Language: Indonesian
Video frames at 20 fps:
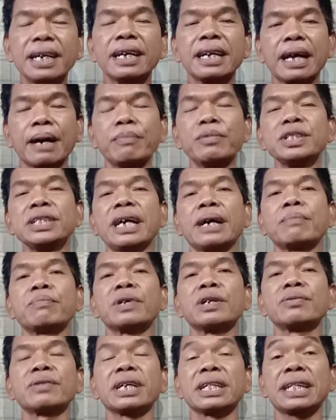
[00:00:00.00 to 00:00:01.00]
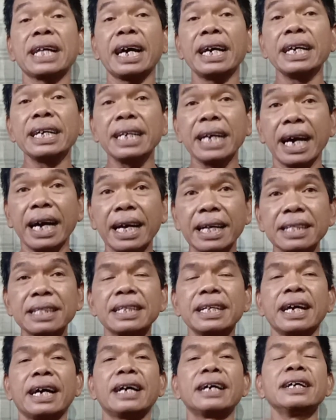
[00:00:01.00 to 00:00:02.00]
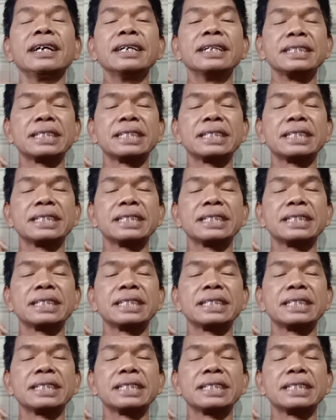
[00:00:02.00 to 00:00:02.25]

Namun yang perlu kita ingat ya